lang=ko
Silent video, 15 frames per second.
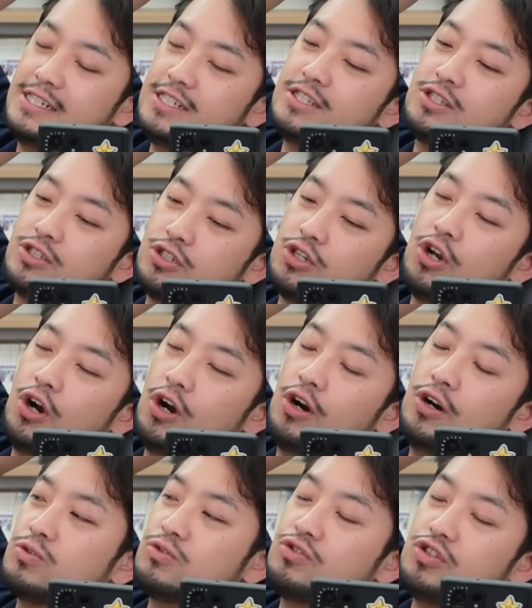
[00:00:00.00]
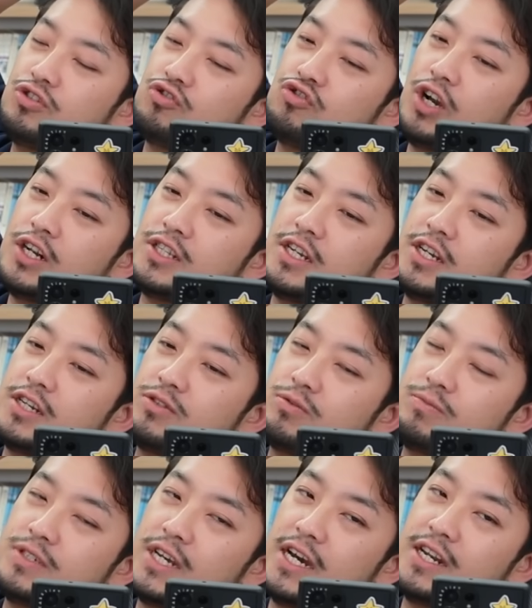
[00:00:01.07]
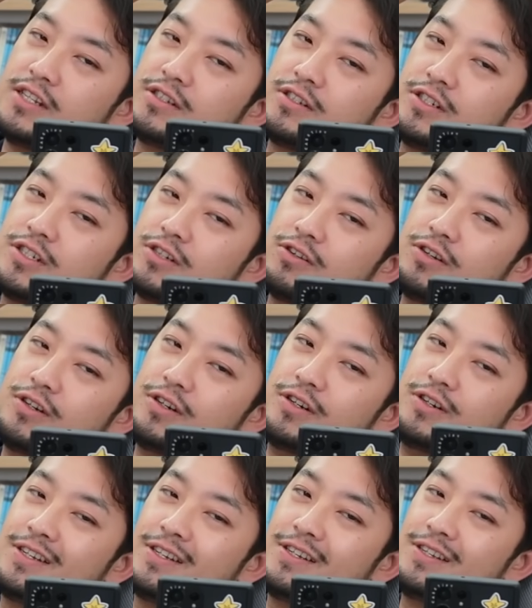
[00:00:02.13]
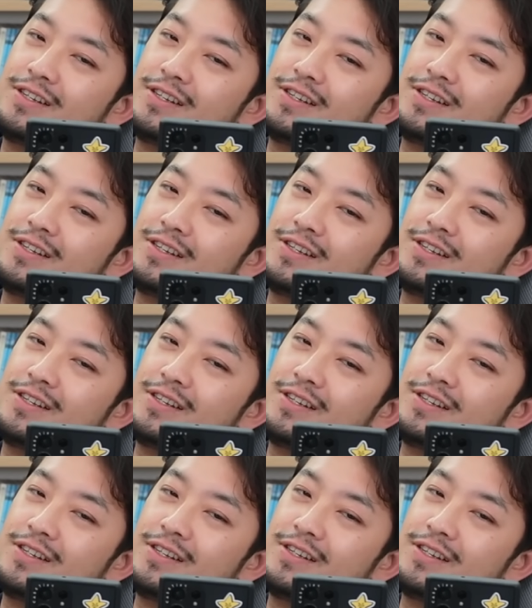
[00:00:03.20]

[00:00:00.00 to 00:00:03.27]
그쵸. 종수 씨는 수학자니까 좀 이제 알아들으실 거예요. 아, 좀